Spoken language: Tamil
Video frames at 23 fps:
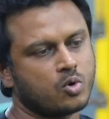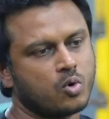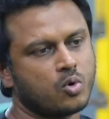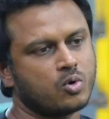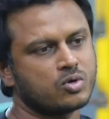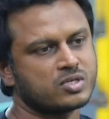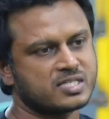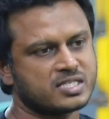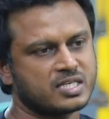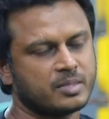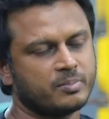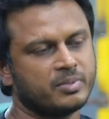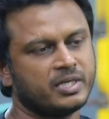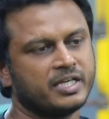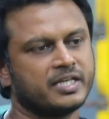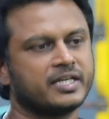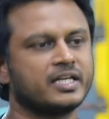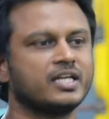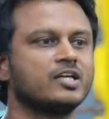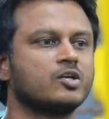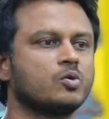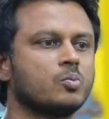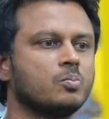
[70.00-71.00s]
கோர்
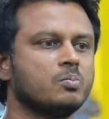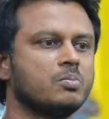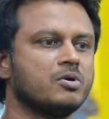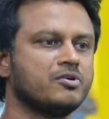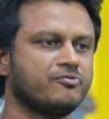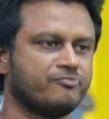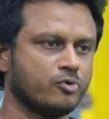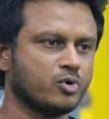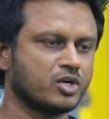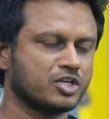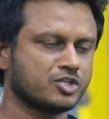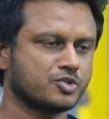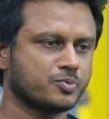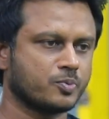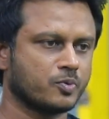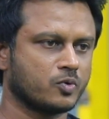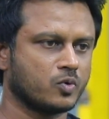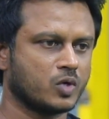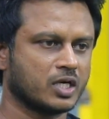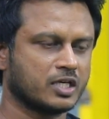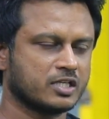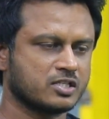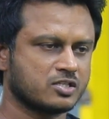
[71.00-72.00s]
ஸ்டெபிலிட்டியில் ரொம்ப ஃபோக்கஸ்
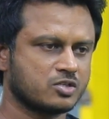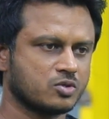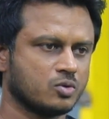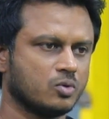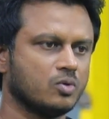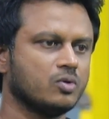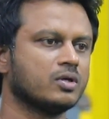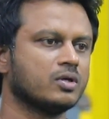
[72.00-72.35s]
பண்ணுவாங்க ஸோ